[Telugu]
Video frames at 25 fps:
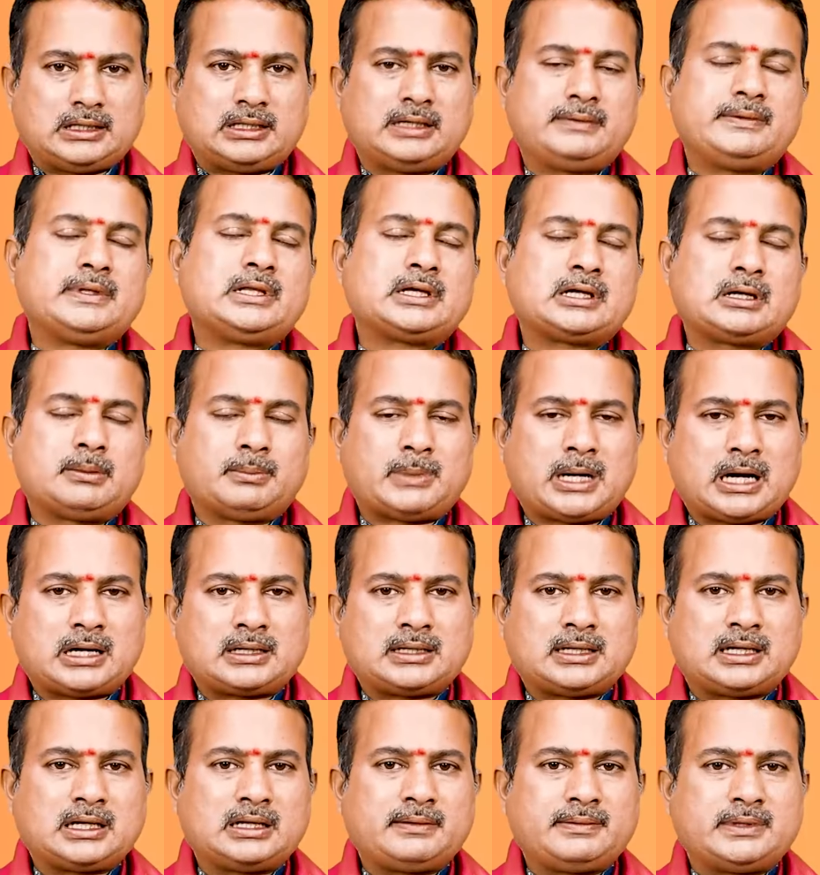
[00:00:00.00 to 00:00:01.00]
అదేవిధంగా
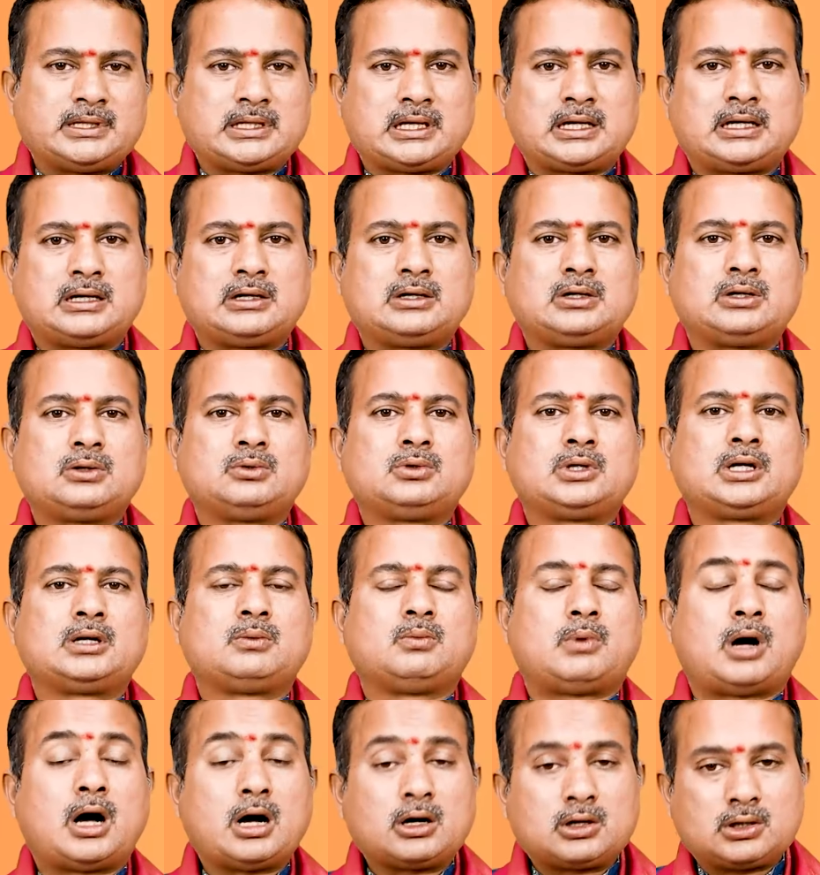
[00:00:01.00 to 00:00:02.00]
మాట్లాడే విధానంలో కూడా
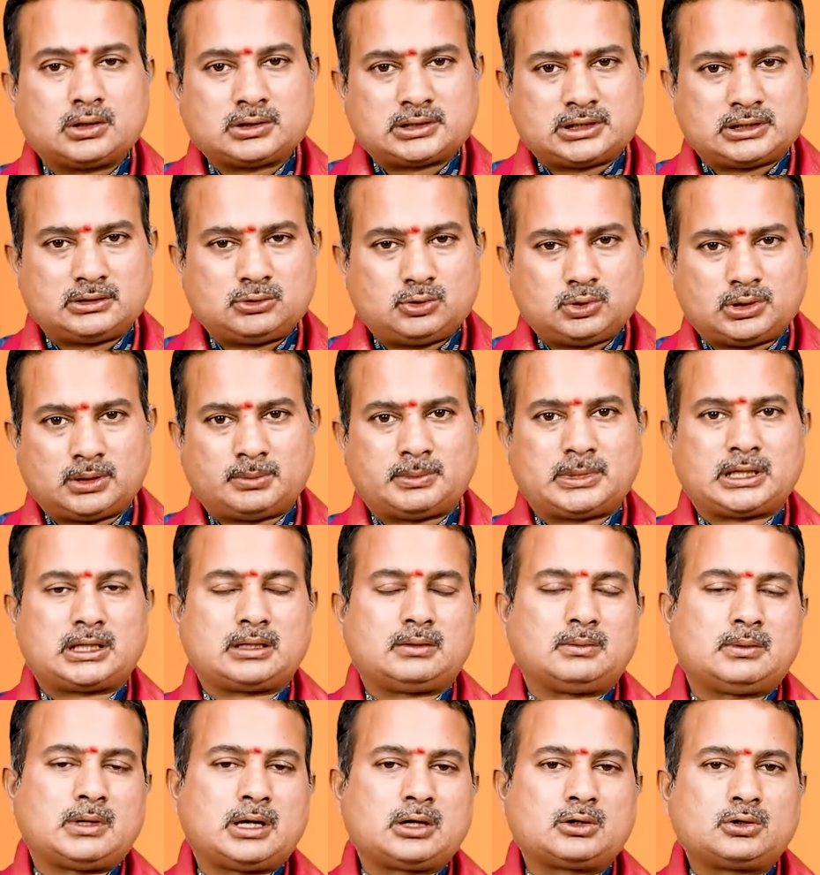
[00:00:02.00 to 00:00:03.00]
వాక్ సిద్ధు
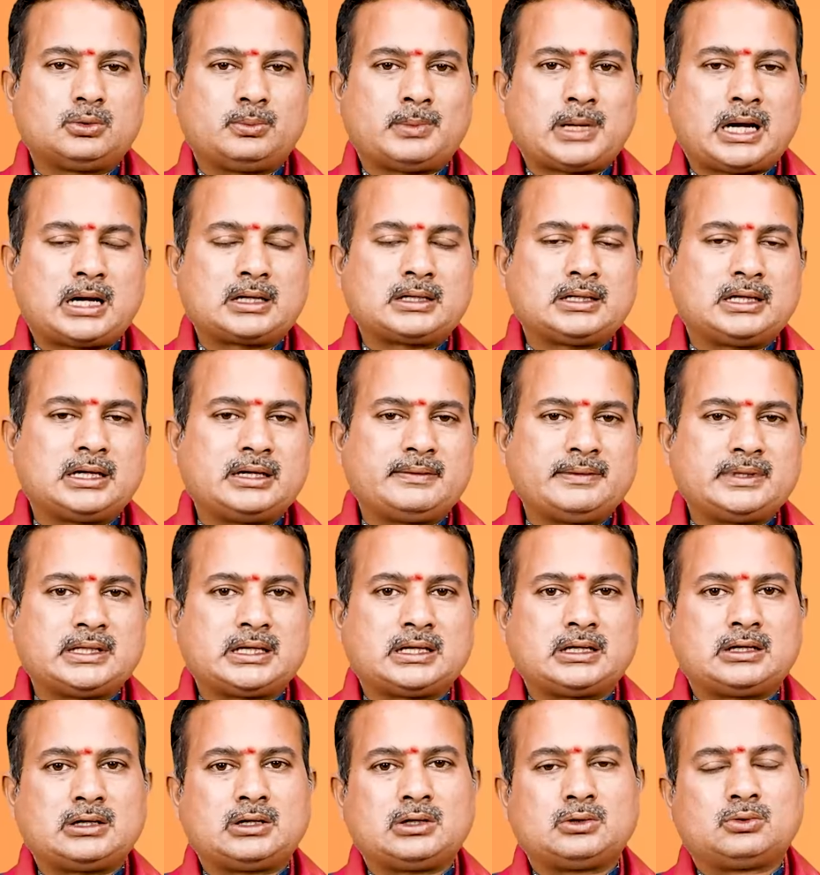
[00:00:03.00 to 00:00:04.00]
అనమాట వాక్ మాట్లాడే
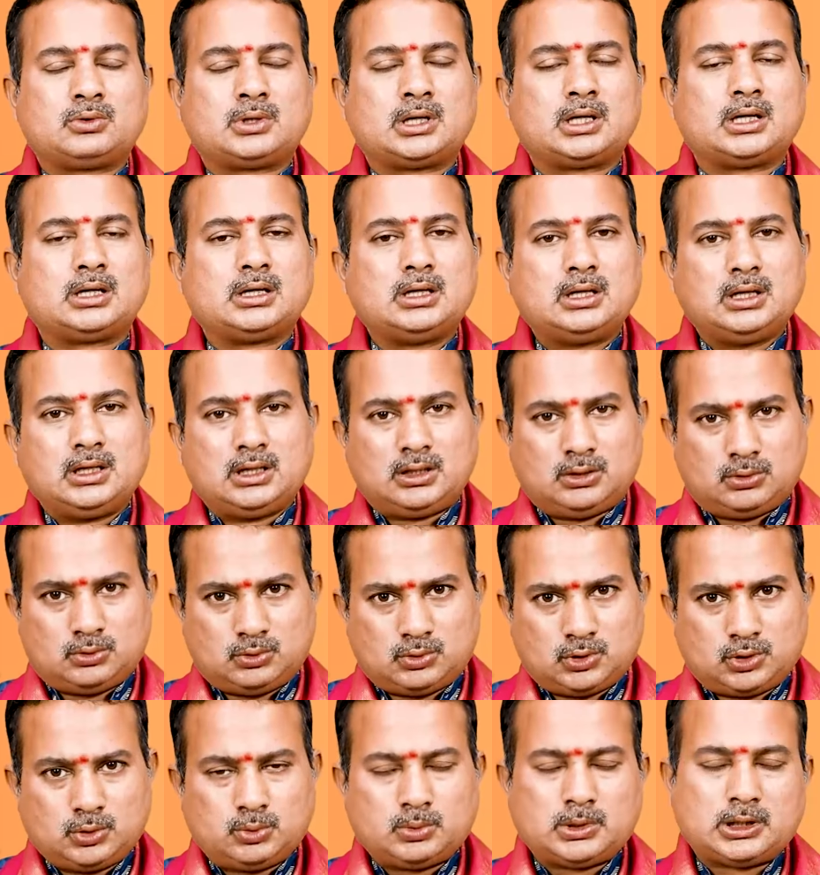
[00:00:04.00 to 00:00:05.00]
విధానంలో కూడా
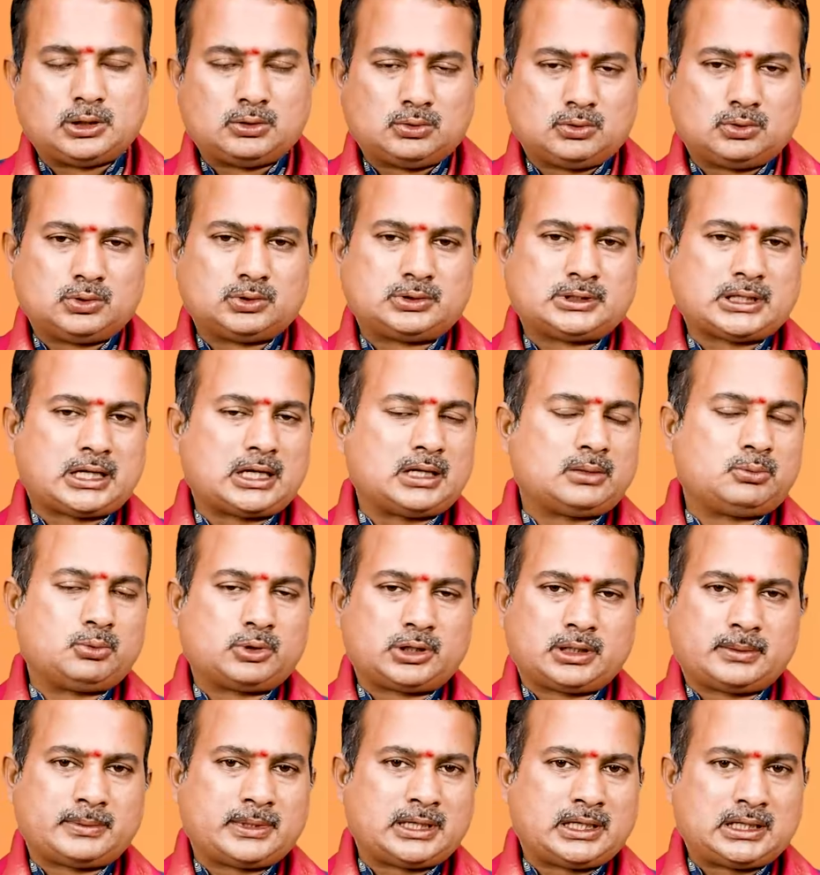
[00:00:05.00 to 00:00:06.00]
గురువు చాలా
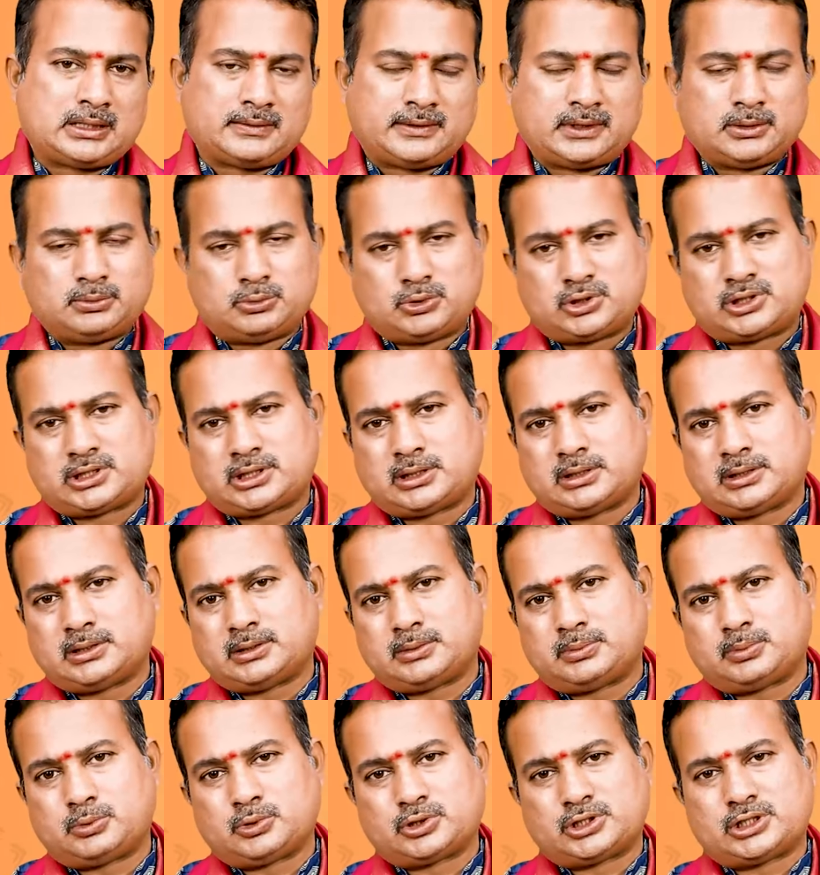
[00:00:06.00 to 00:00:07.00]
ముఖ్యమైనటువంటి పోషి
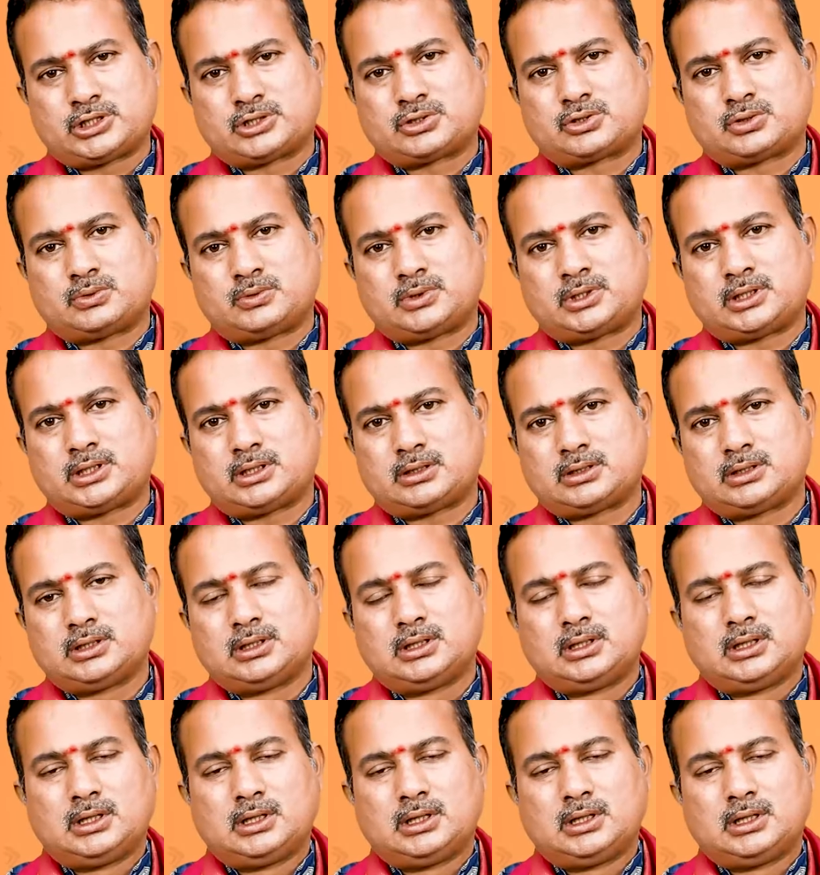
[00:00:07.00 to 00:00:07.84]
పోషిస్తూ ఉంటాడు